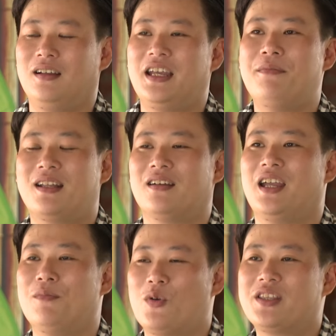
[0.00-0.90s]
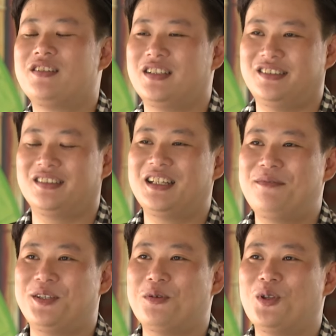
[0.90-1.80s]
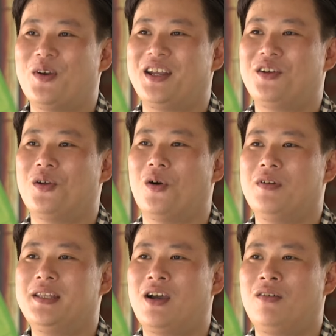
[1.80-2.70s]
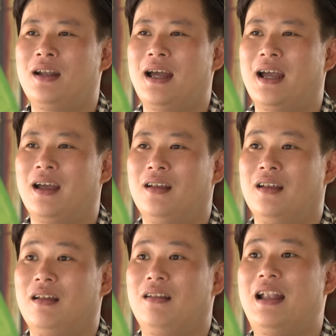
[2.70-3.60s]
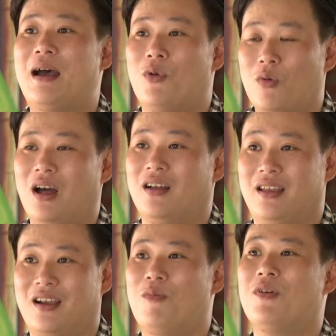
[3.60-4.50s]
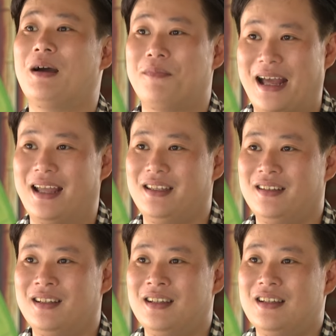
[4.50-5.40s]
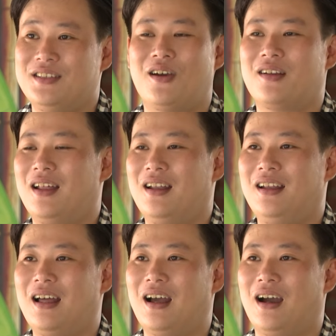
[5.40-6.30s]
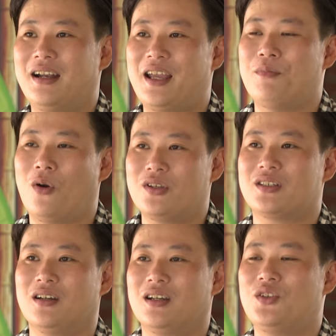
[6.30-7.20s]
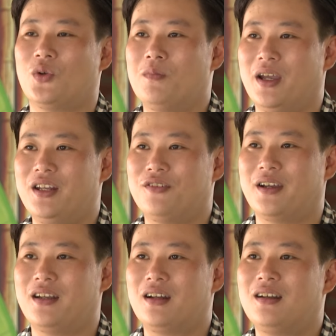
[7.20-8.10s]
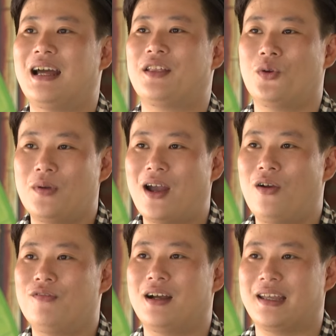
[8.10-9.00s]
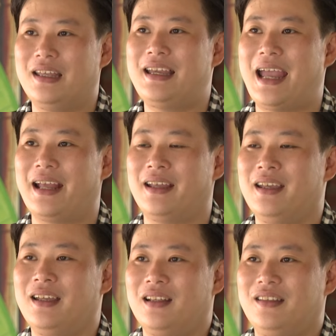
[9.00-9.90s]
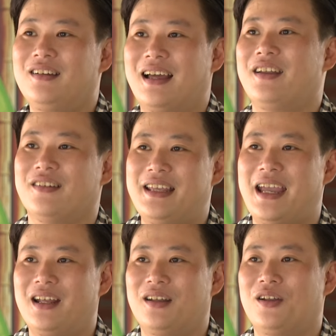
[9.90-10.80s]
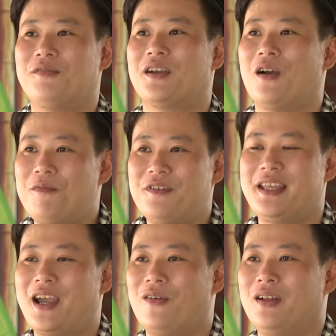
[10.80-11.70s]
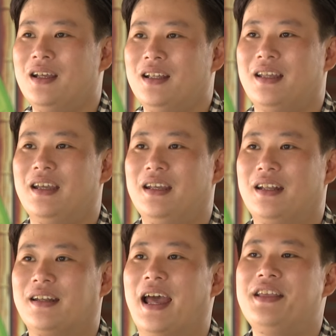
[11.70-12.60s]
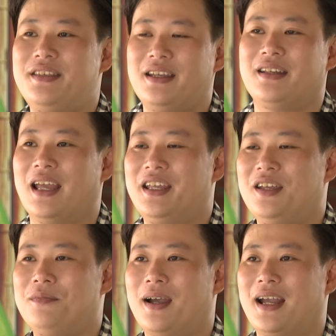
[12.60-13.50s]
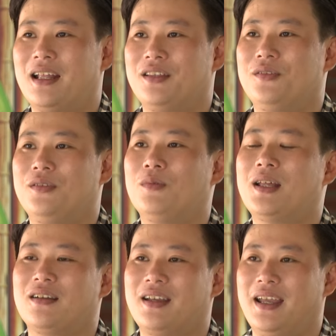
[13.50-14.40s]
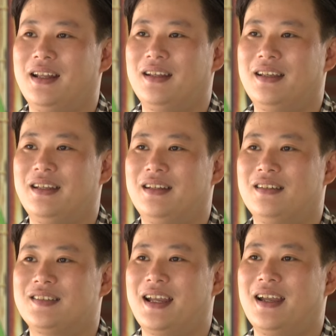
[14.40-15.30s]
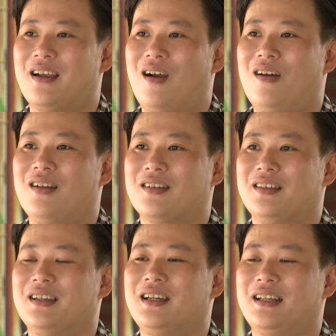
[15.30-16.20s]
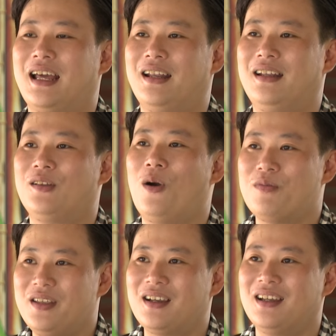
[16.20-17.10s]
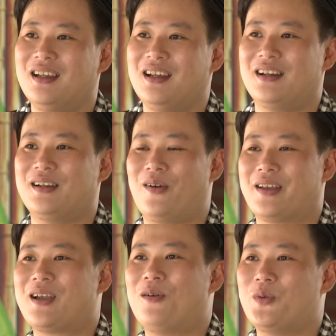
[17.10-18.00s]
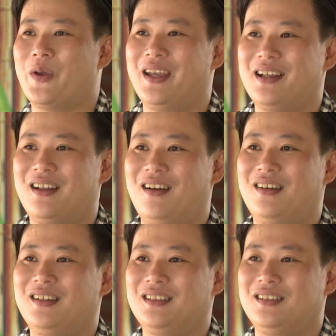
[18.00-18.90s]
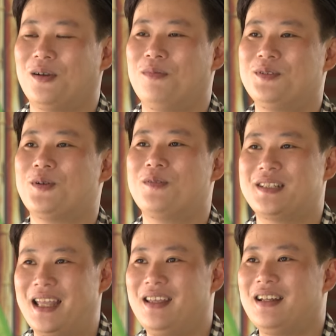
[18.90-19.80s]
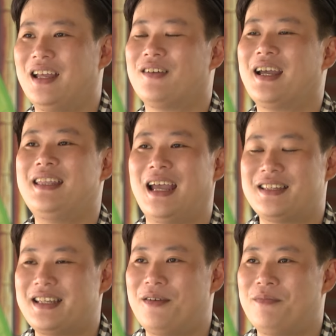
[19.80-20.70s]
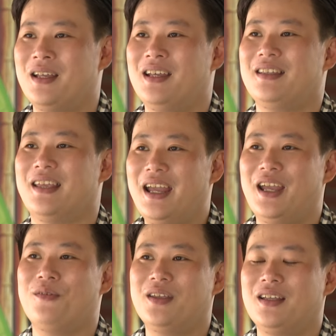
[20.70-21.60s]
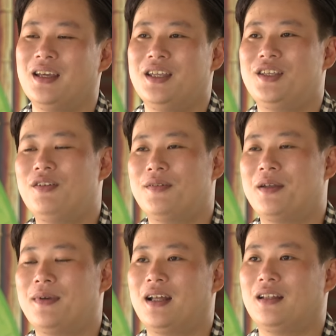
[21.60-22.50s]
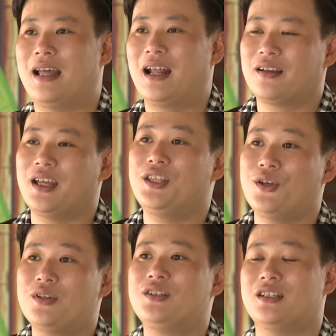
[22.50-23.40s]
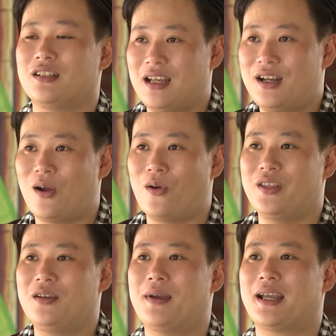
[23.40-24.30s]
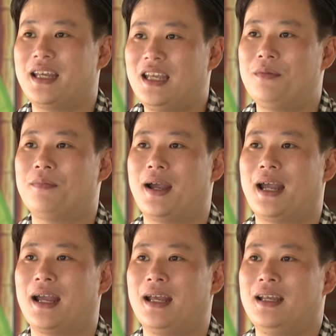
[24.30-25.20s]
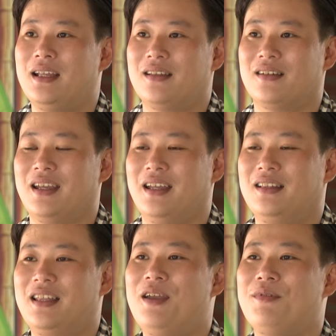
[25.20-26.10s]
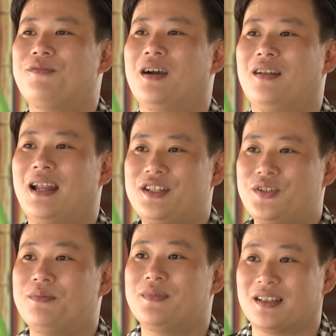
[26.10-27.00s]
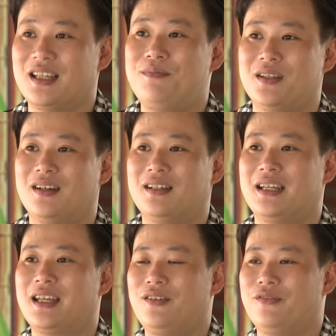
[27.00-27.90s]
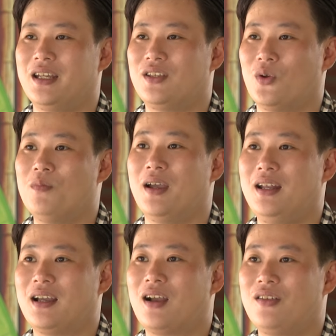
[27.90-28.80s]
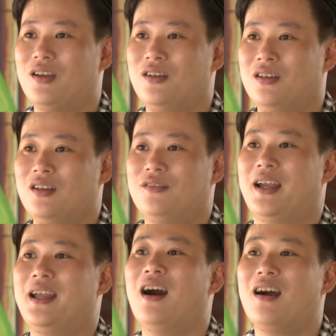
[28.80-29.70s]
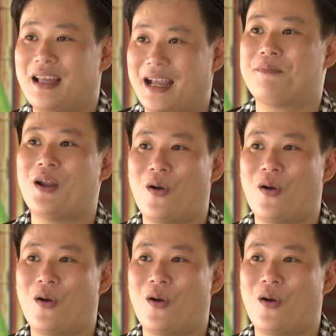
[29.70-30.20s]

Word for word: Khi mà thực hiện một cái chương trình trực tiếp thì chúng tôi hay nói đùa với nhau là làm một lần và không có làm lại cho nên đó là ở đây mọi sự cái chuẩn bị nó phải rất là chu đáo và kỹ càng nhất là cái đường dây nó phải khớp với nhau thì để chi để khi mà chúng ta thực hiện nó thì nó sẽ có được những cái hình ảnh tốt nhất rồi cái câu chuyện nó cũng suôn sẻ nhất để cho khán giả xem dễ hiểu nhất chính vì vậy mà đã thực hiện nhiều chương trình thực tế rồi nhưng mà khi mà thực hiện thêm cái phần livestream trực tiếp nữa thì cái việc chuẩn bị là coi như phải hơn cả gấp